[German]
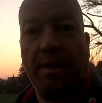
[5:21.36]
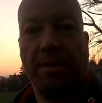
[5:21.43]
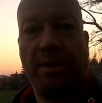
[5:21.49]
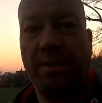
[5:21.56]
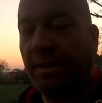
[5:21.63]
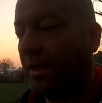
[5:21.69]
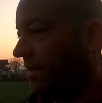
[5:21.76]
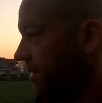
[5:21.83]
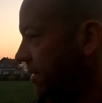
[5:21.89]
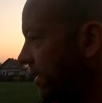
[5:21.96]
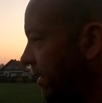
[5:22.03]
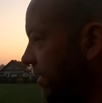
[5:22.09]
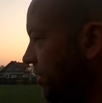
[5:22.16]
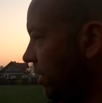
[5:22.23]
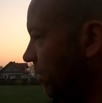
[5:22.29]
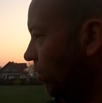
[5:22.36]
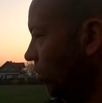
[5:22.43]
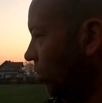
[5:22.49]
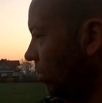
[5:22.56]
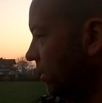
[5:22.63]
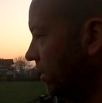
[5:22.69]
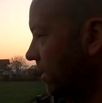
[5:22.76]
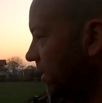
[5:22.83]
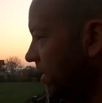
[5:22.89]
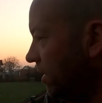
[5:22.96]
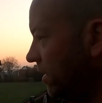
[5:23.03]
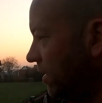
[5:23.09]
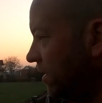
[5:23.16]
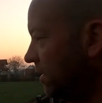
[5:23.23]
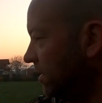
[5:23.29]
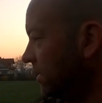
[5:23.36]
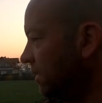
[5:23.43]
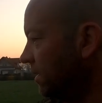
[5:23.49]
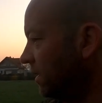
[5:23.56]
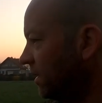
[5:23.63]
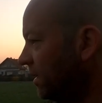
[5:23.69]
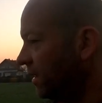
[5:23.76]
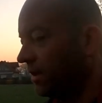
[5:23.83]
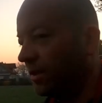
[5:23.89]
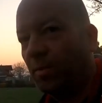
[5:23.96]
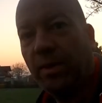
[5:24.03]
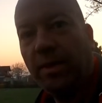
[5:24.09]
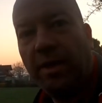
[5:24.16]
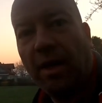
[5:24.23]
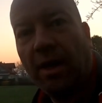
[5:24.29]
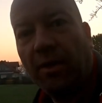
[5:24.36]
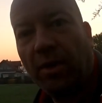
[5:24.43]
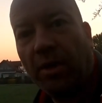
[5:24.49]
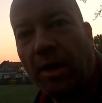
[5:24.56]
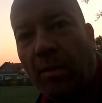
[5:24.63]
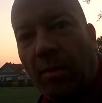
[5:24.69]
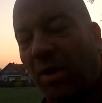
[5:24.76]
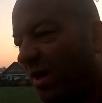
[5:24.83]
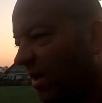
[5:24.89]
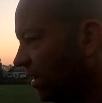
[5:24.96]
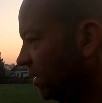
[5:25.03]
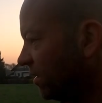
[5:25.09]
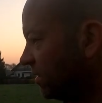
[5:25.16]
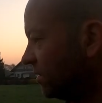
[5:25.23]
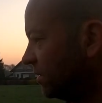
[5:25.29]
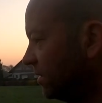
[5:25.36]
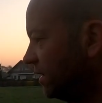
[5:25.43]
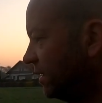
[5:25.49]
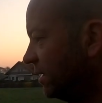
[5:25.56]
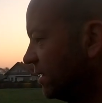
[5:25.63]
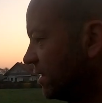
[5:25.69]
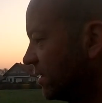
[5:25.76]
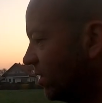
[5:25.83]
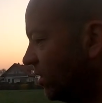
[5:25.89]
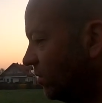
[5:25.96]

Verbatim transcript: es ist ganz zeitig am Morgen. Ich bin hier an der Kamera und die ist